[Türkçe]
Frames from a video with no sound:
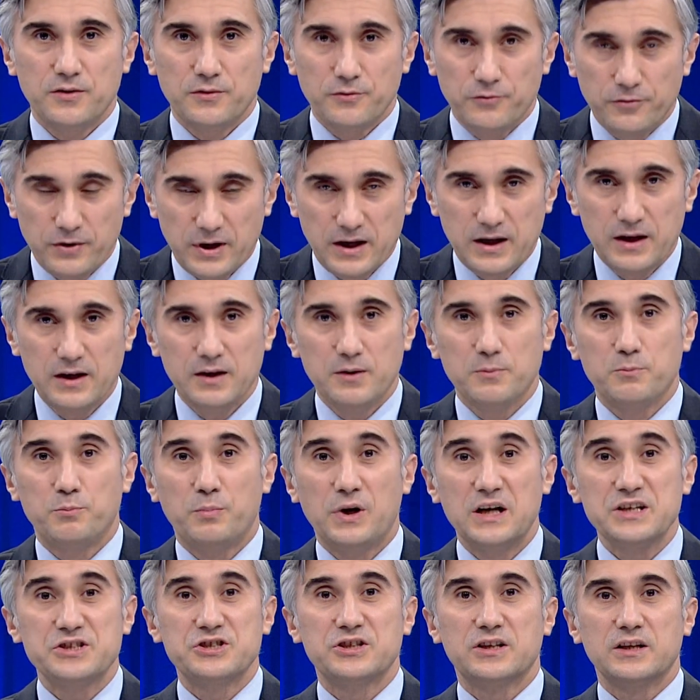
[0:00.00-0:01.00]
ve
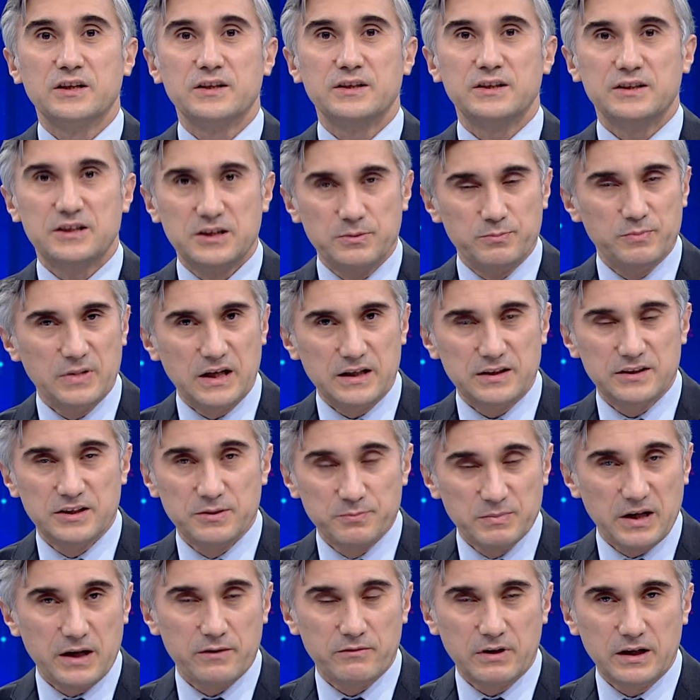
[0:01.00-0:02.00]
başkaları kimler?
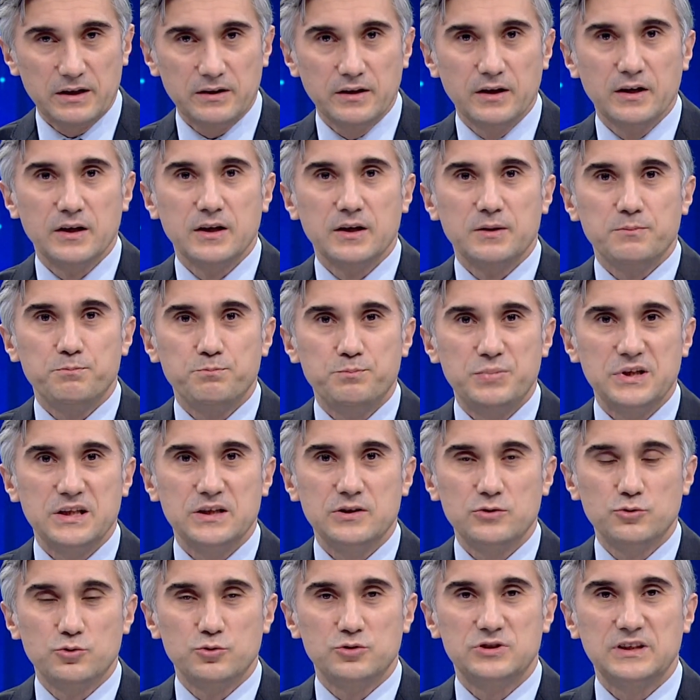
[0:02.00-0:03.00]
Kimler var?
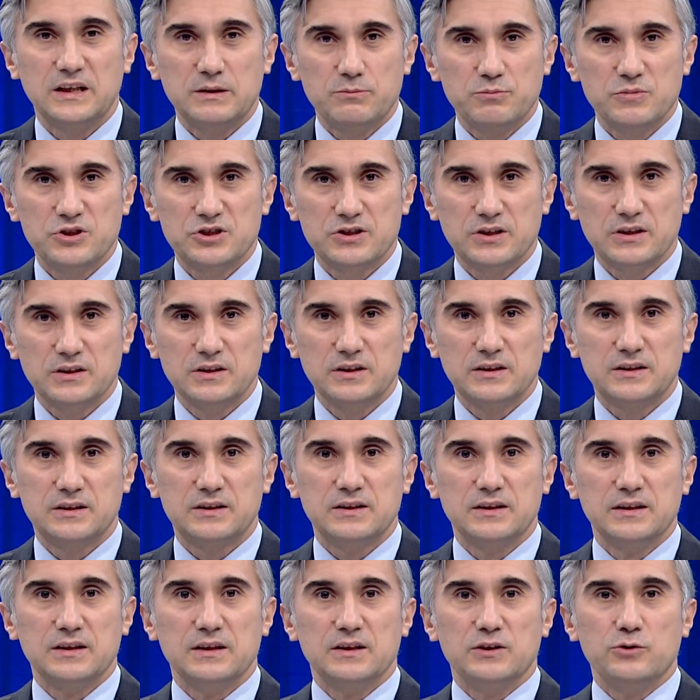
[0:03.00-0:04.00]
1170
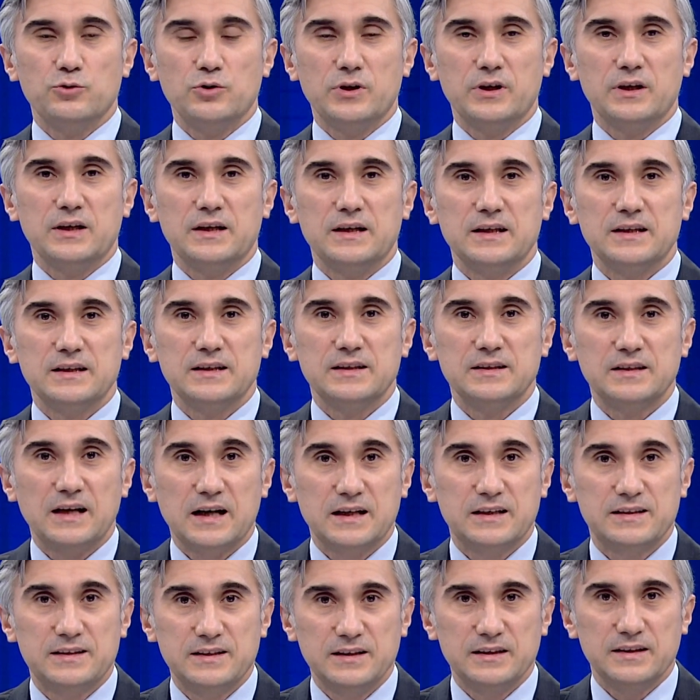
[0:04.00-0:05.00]
liralık e,
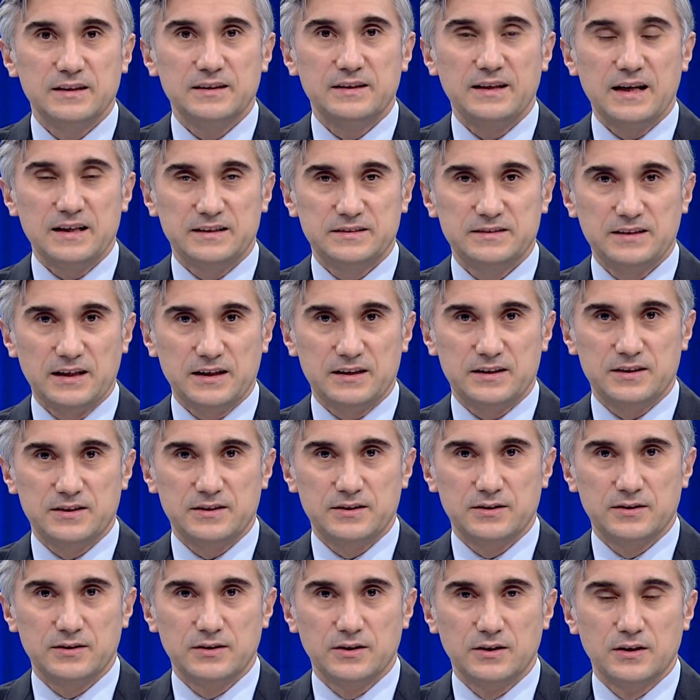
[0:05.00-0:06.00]
nakdi
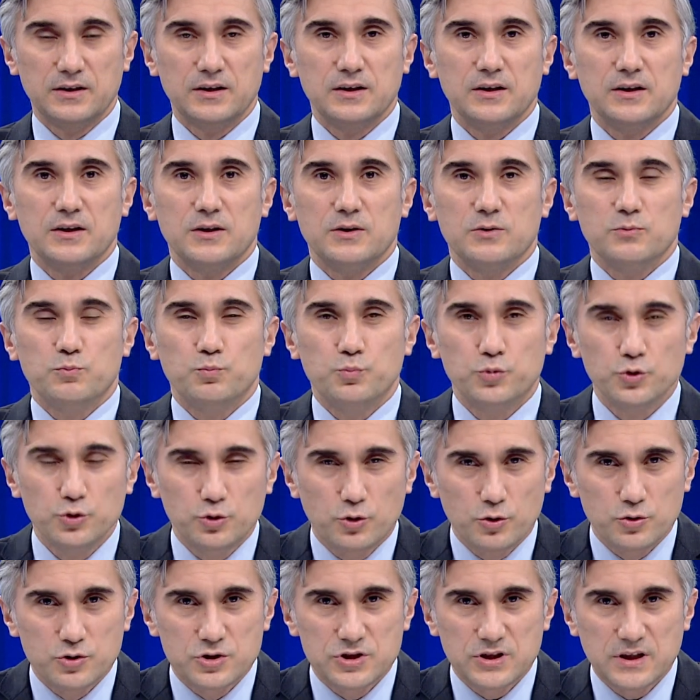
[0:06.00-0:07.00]
destek bunu
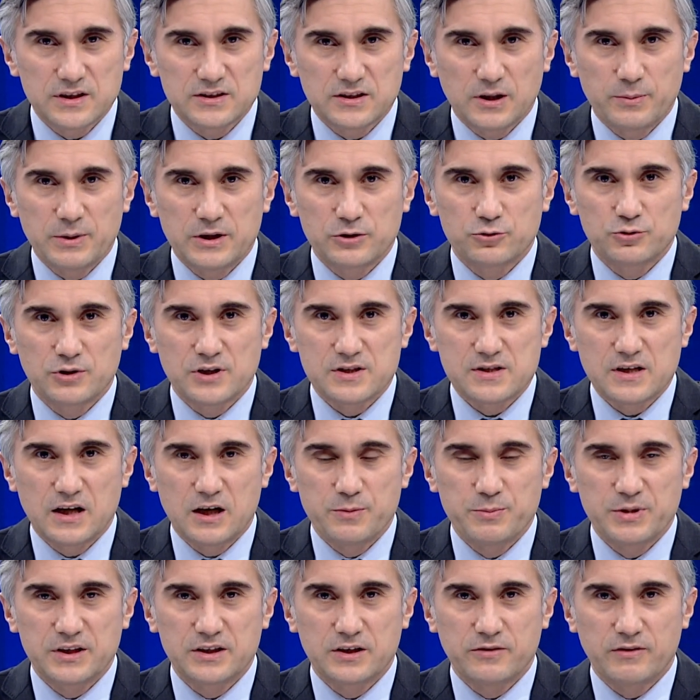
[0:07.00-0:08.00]
konuşacağız. Habertürk yazarı
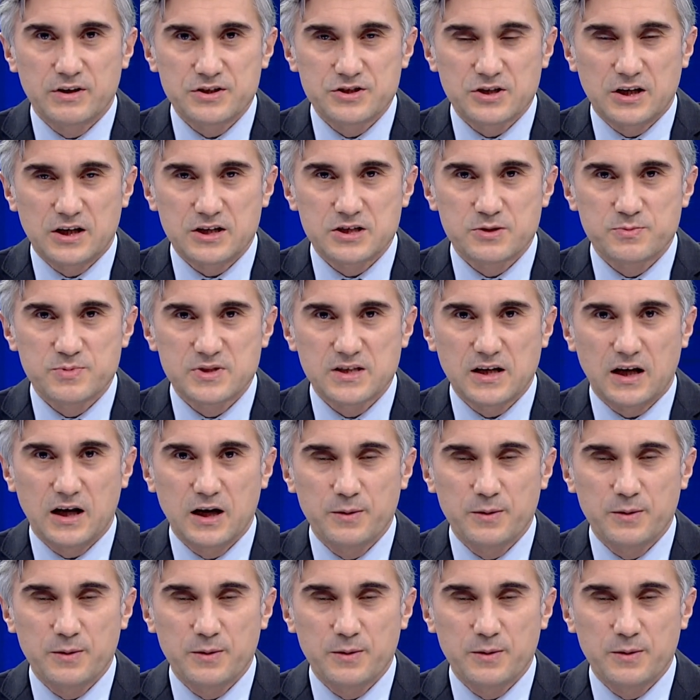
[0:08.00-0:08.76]
Ahmet Kıvanç karşımızda.